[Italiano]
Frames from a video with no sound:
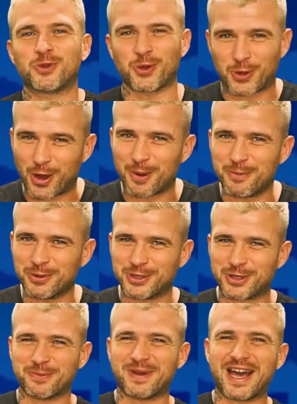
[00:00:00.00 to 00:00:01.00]
ho
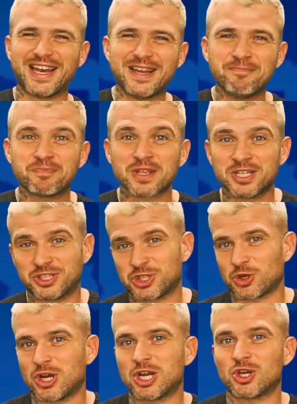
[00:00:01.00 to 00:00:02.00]
detto bene, ci
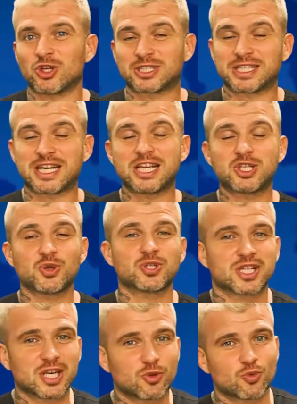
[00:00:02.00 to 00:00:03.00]
sono le nostre risorse
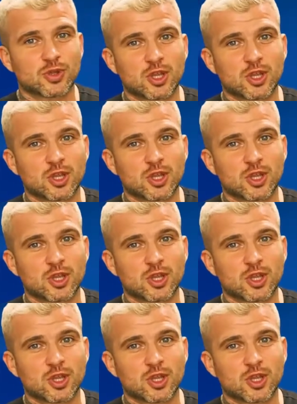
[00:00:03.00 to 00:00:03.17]
gratuite